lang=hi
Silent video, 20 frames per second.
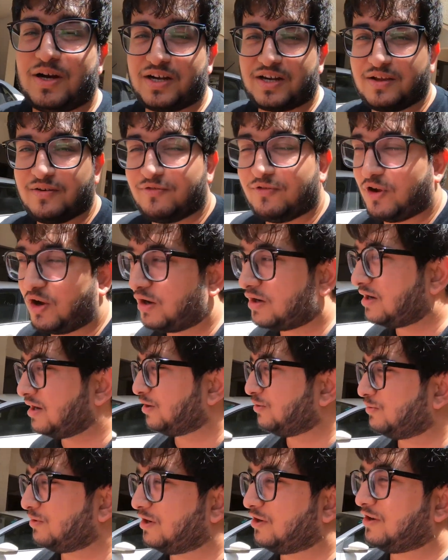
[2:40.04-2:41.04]
बैठ के ब्लॉग
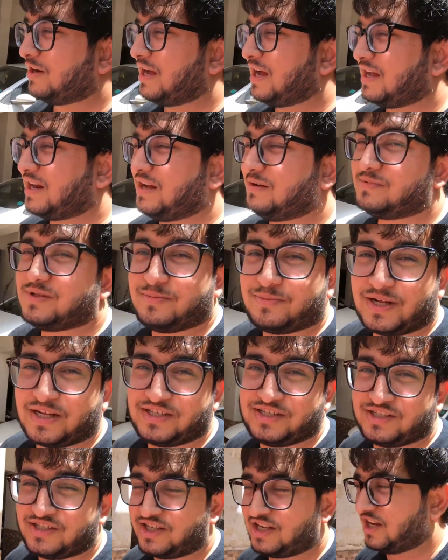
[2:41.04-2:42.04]
करूँगा और आराम से
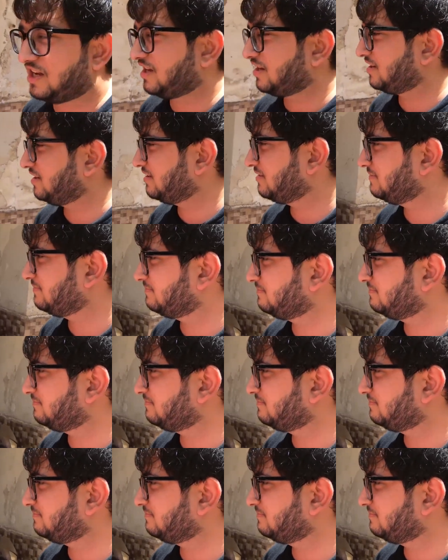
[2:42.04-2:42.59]
प्राची चलाएगी